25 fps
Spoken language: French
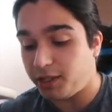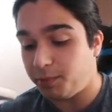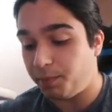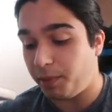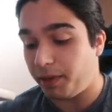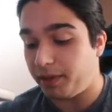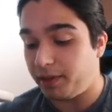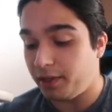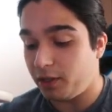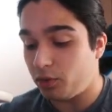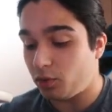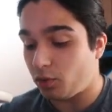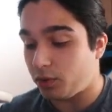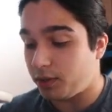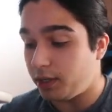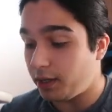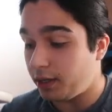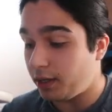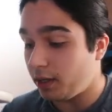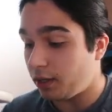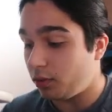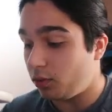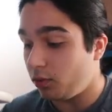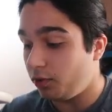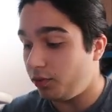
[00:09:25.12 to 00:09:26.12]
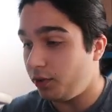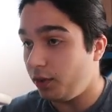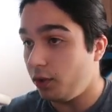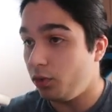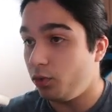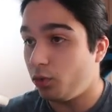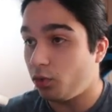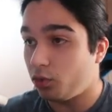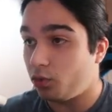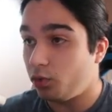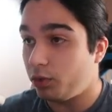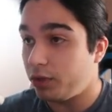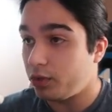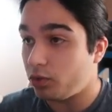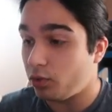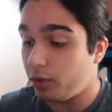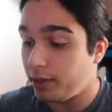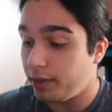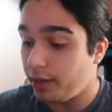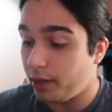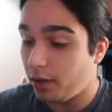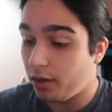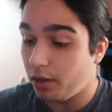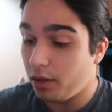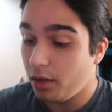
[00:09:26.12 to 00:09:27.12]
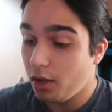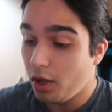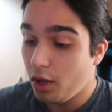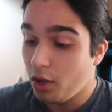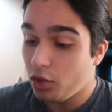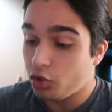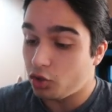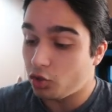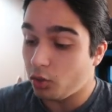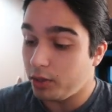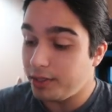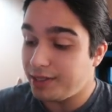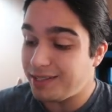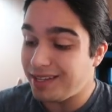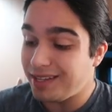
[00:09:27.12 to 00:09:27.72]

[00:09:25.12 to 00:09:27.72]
respecté sur ces cartes V en tout cas sur les, euh, sur